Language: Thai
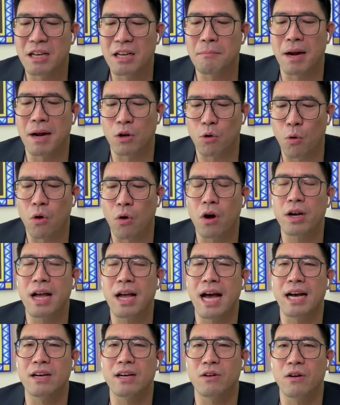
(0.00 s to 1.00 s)
ซึ่งมันคงค่อน
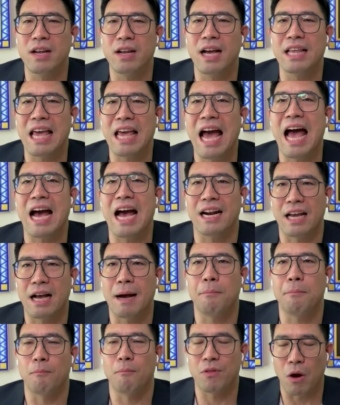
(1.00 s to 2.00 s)
ข้างยาก
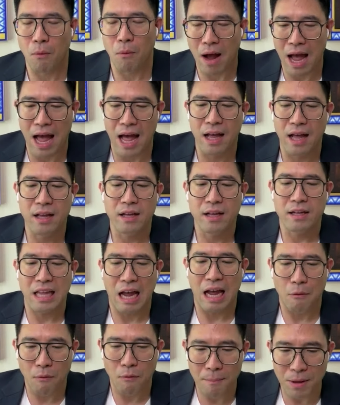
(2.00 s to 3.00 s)
นะครับผมแต่ว่า
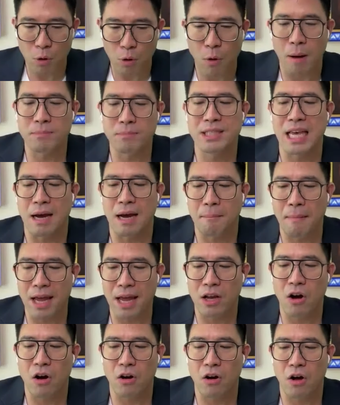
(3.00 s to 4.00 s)
ถามว่ามีความเสี่ยงไหม
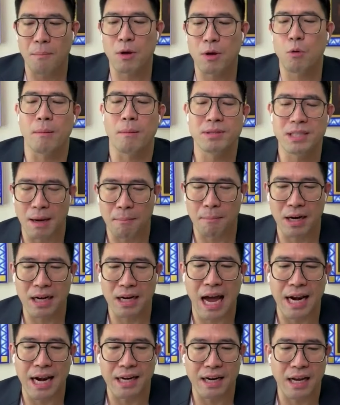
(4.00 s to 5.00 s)
ก็มีความเสี่ยงเหมือ
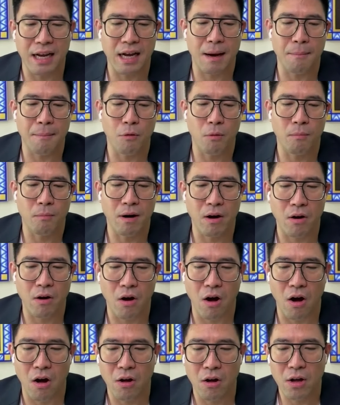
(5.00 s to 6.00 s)
นกันนะครับผมแล้ว
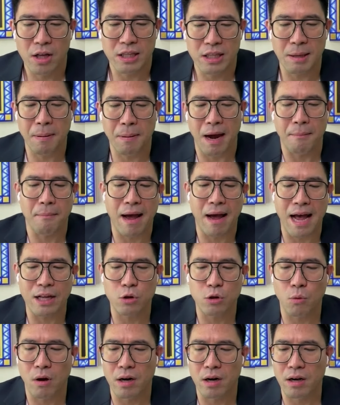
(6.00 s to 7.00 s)
ก็ที่ผ่านมา
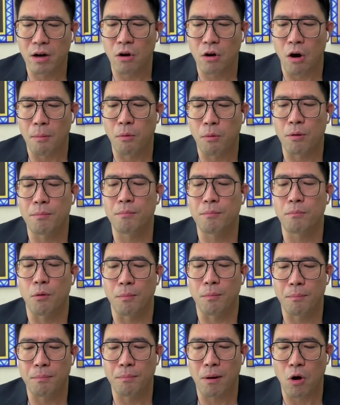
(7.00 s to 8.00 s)
ตัวเรื่องของผ
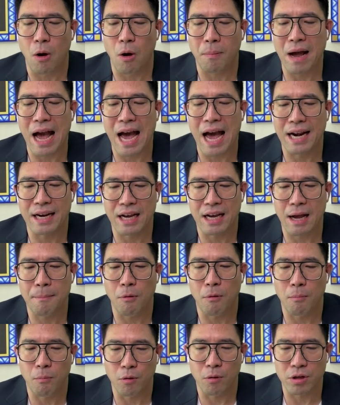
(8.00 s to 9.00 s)
ลประกอบการนะครับ
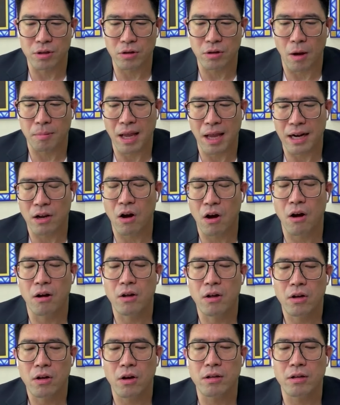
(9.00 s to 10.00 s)
ผมผลตอบแทน
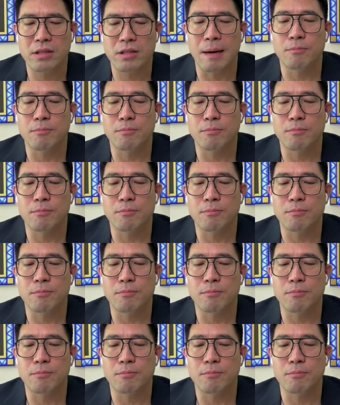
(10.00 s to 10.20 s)
ก็